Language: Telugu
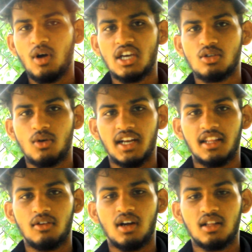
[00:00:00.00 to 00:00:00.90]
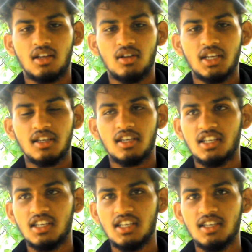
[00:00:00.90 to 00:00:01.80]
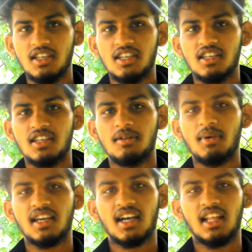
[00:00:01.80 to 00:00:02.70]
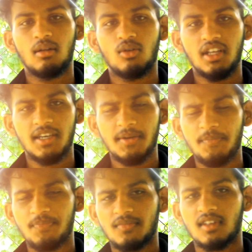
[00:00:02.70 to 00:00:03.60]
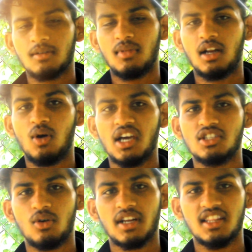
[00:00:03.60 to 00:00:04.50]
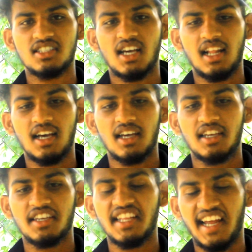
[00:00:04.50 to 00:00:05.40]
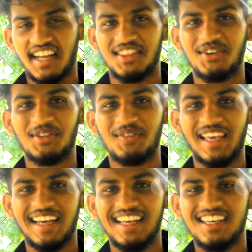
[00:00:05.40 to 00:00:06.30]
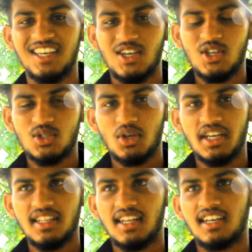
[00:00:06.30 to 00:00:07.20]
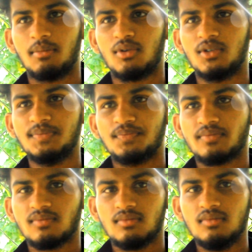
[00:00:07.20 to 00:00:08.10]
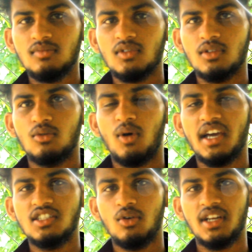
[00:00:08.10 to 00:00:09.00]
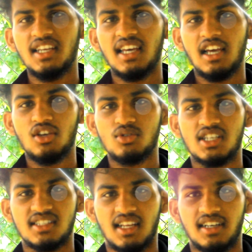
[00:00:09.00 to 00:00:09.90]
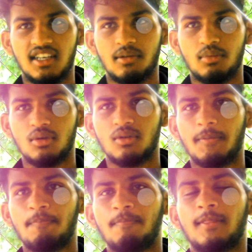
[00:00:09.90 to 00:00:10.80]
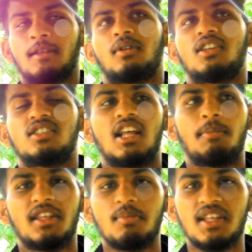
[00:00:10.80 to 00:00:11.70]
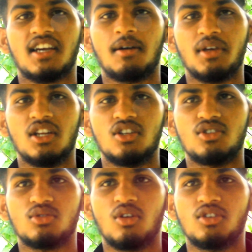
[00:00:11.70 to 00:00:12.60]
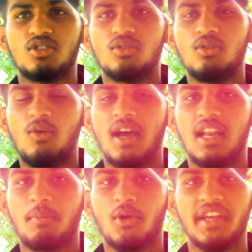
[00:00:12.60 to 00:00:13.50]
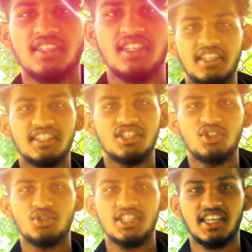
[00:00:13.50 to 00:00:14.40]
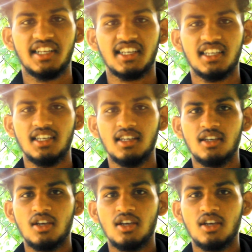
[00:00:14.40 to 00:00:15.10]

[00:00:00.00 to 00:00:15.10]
వాయిస్ ఓవర్ అనేది వాడతారు ఈ ఈ మధ్య కాలంలోనే మన వాయిస్ ఓవర్కి అయితే చాలా గిరాకైతే ఉంది భయ సో ఏంటిదంటే ఇప్పుడు వాయిస్ ఓవర్ని ఎలా యూజ్ చేస్తారంటే ఇప్పుడు మనం చాలా పెద్ద పెద్ద కంపెనీలు చూసుకోవచ్చు వాళ్ళ ప్రోడక్ట్ని ఇంట్రడ్యూస్ చేయడానికి